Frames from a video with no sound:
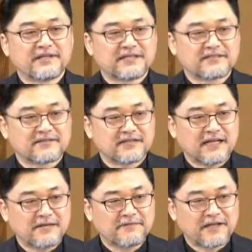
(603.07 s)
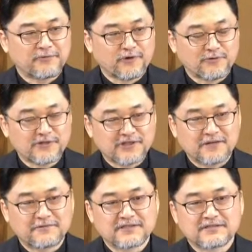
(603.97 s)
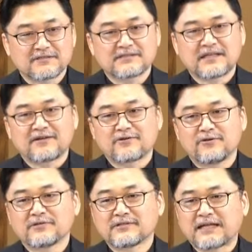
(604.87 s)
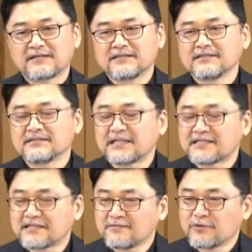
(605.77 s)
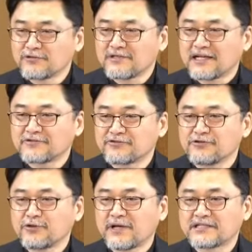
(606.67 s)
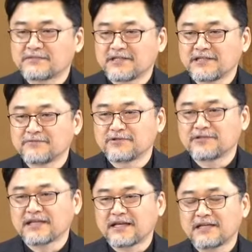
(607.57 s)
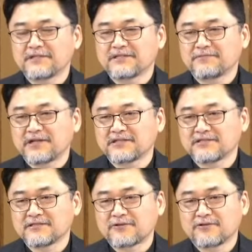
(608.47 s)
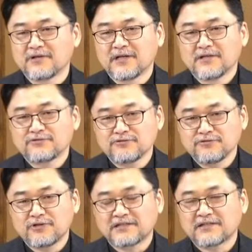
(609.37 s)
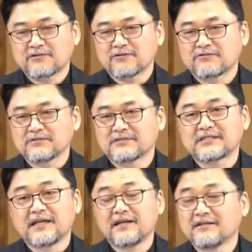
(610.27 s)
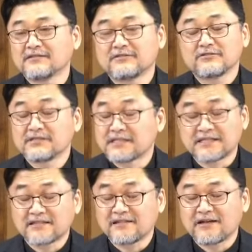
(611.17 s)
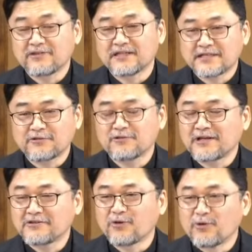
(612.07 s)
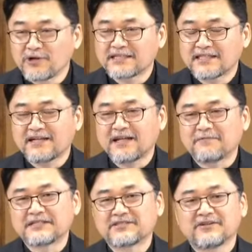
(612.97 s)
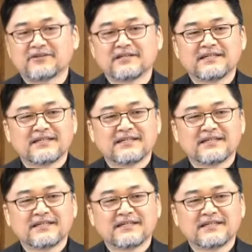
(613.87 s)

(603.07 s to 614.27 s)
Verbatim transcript: 대해서 그 하나님 나라의 복음을 전하면서 살았고 다른 제자들 모두 다 순교했지만 이분은 하나님의 특별하신 은혜로 순교하지 않고 제일 제자들 가운데 사도들 가운데 오래 살아남아서